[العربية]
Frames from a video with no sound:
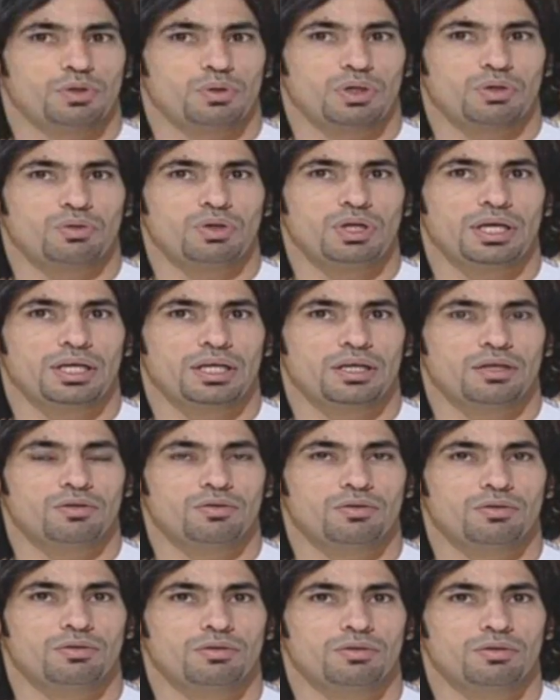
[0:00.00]
لو اقول لك
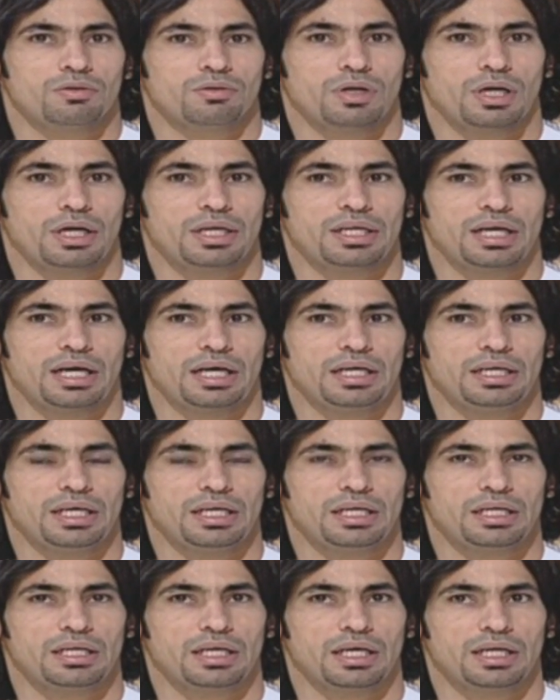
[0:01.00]
انه انا
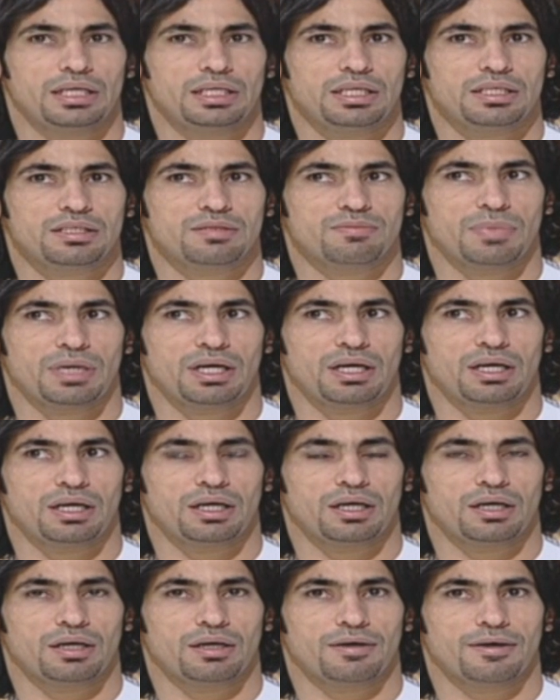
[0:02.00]
احيانا اجلس مع
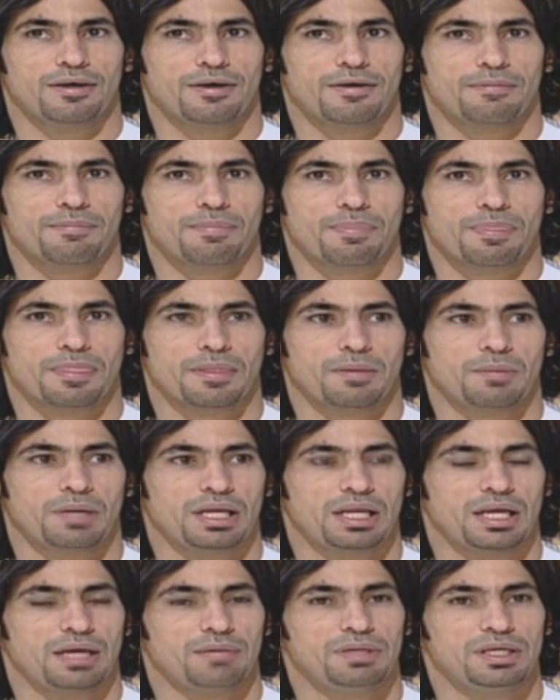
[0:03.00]

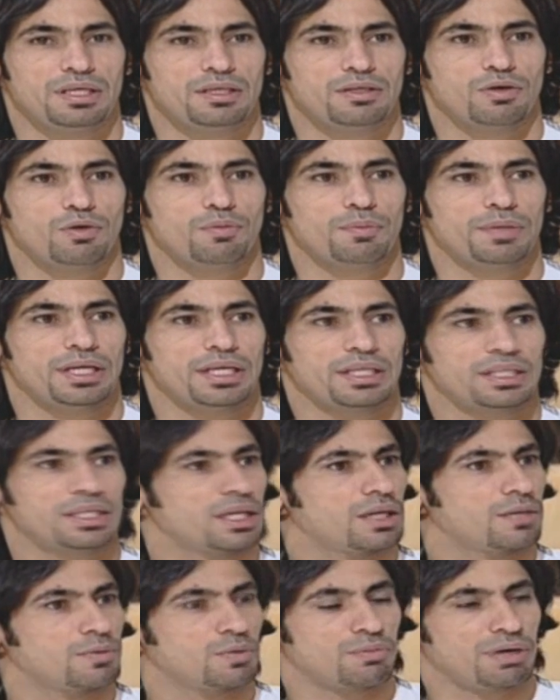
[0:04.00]
مع لاعبين هم اللي
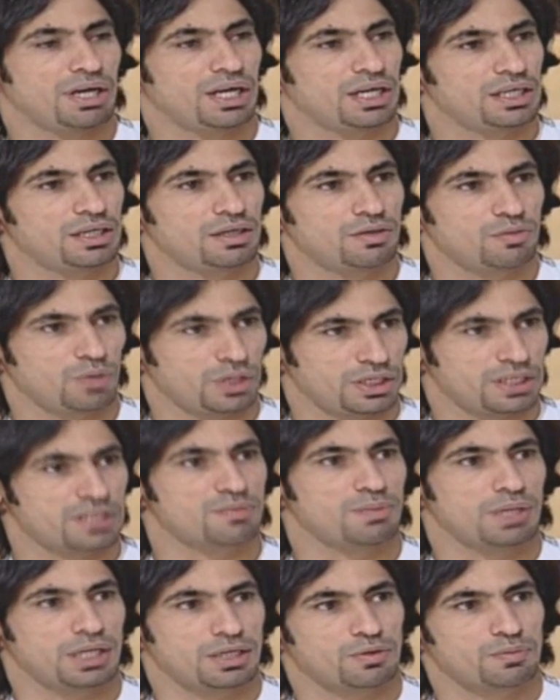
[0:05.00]
يتكلموا معايا وانا
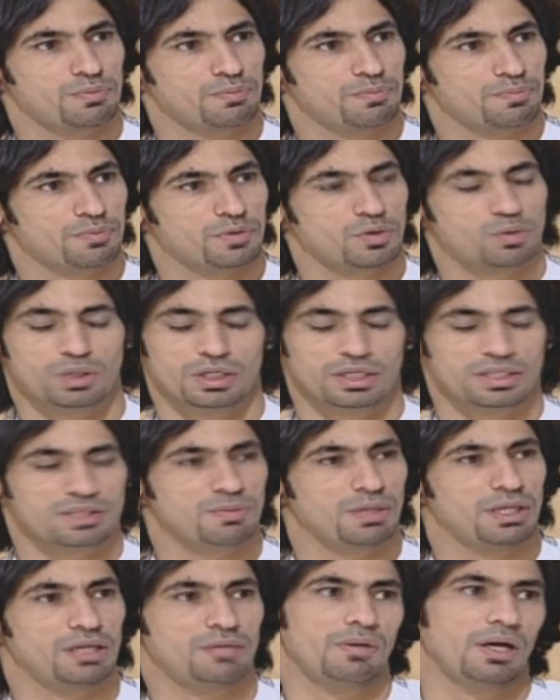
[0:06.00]
اسمع لهم كلنا
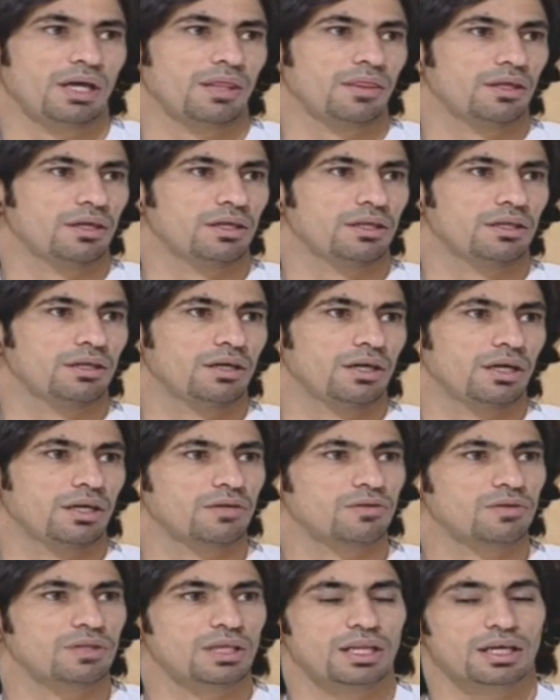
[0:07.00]
نسمع لبعض
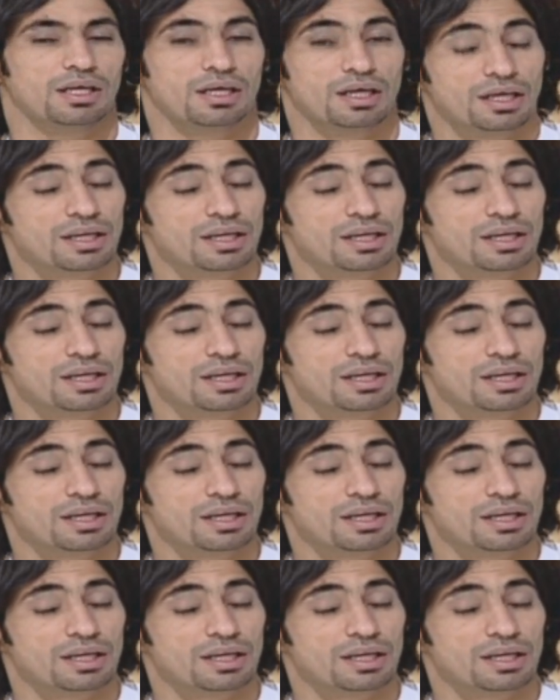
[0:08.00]
انا قلت لك